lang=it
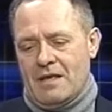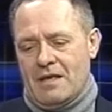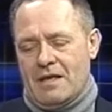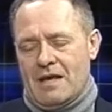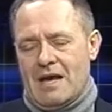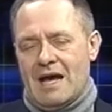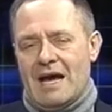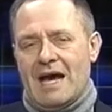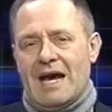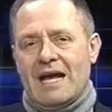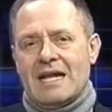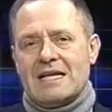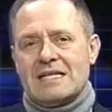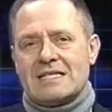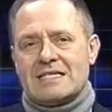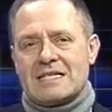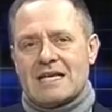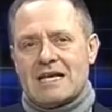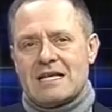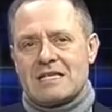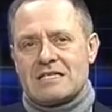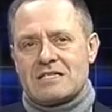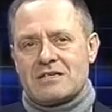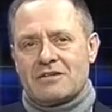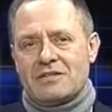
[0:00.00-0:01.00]
ha il
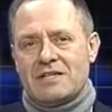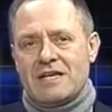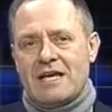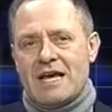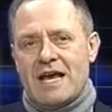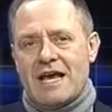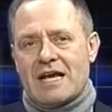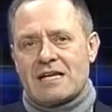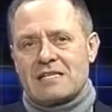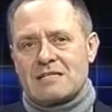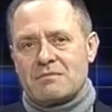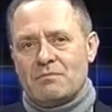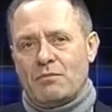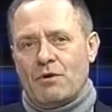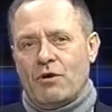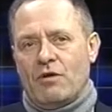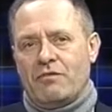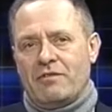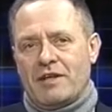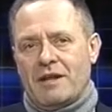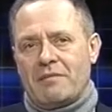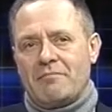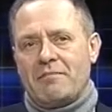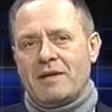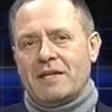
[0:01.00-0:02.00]
senso di ex
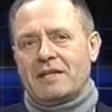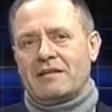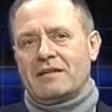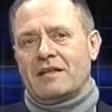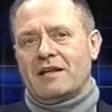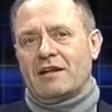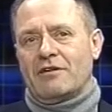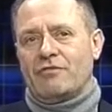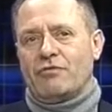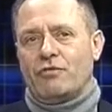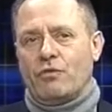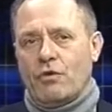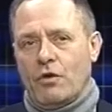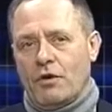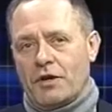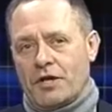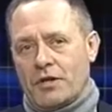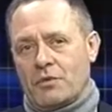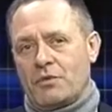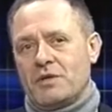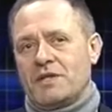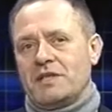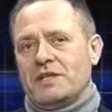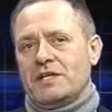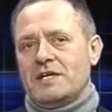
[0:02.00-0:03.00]
muovere, mettere fuori,
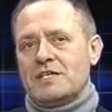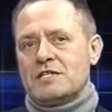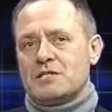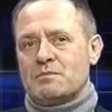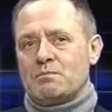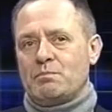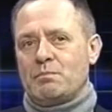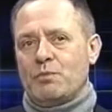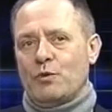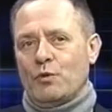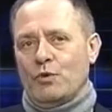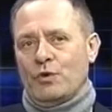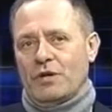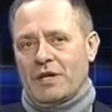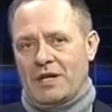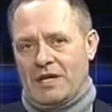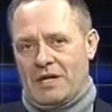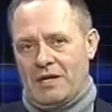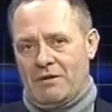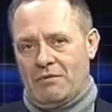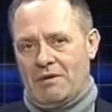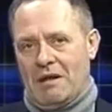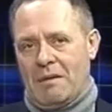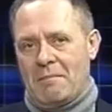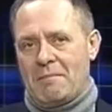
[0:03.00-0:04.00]
quindi
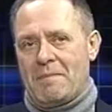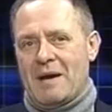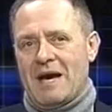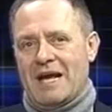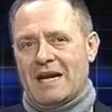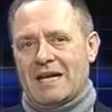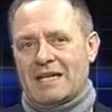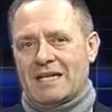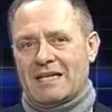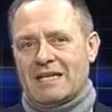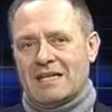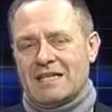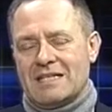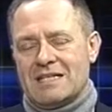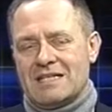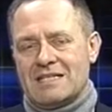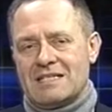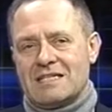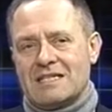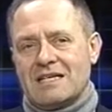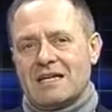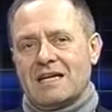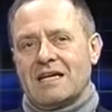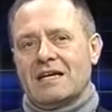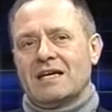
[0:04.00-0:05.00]
esporre una parte di
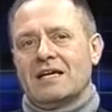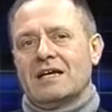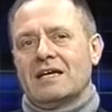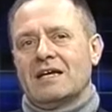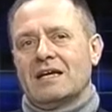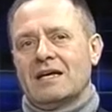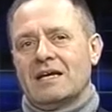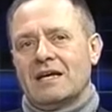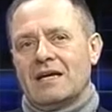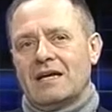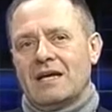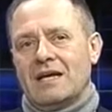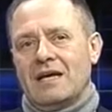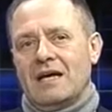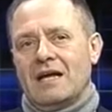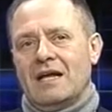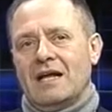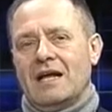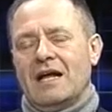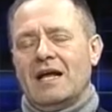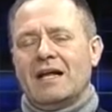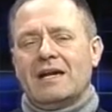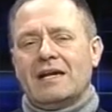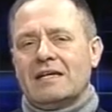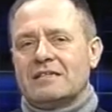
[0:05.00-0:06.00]
sé
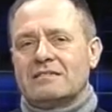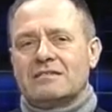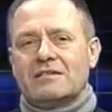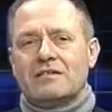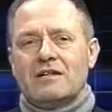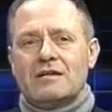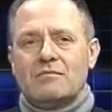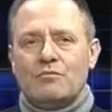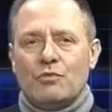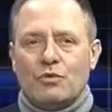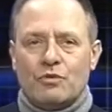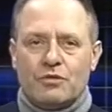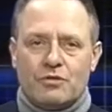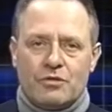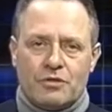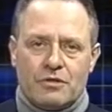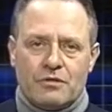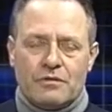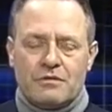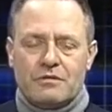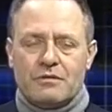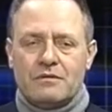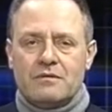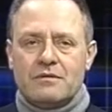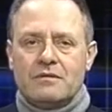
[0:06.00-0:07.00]
al resto del mondo.
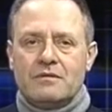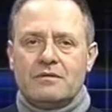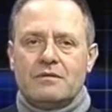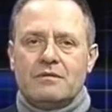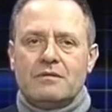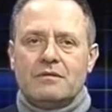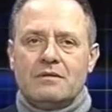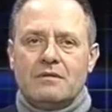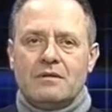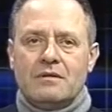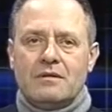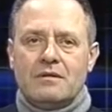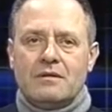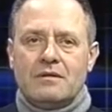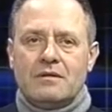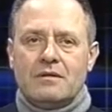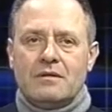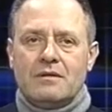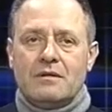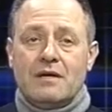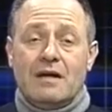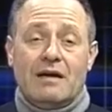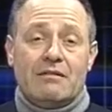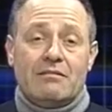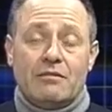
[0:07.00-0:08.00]

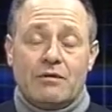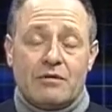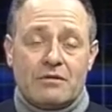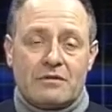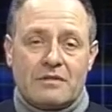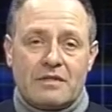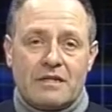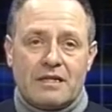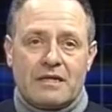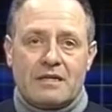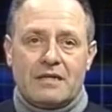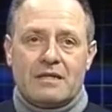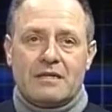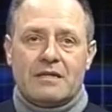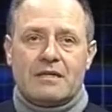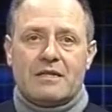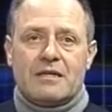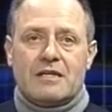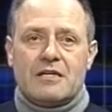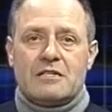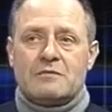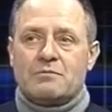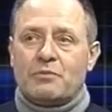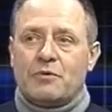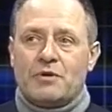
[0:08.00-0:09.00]
A volte
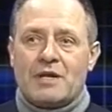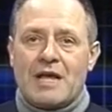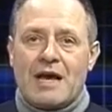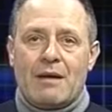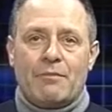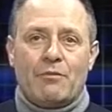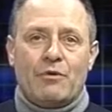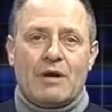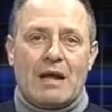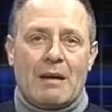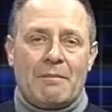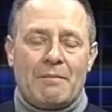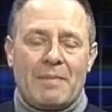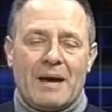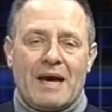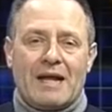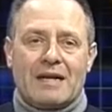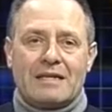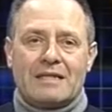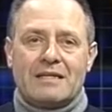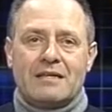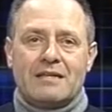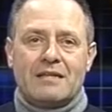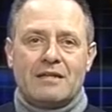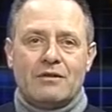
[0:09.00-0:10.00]
esponiamo una
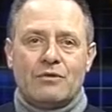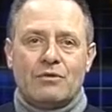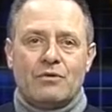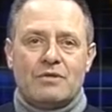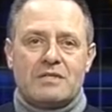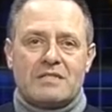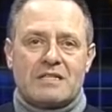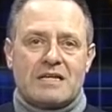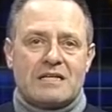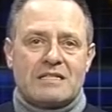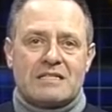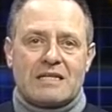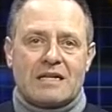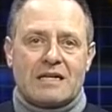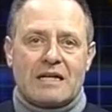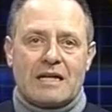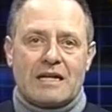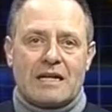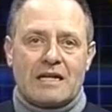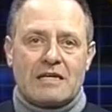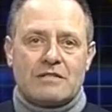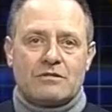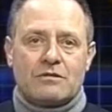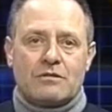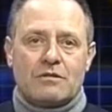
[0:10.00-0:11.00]
parte di noi senza che il
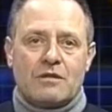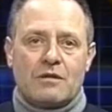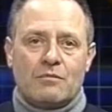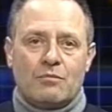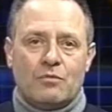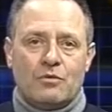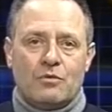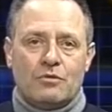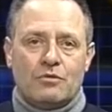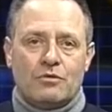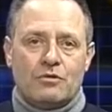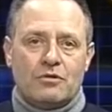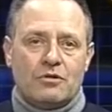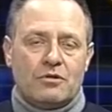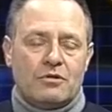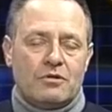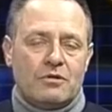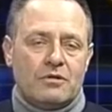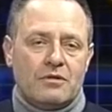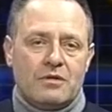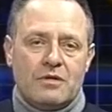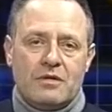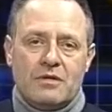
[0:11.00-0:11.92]
resto del mondo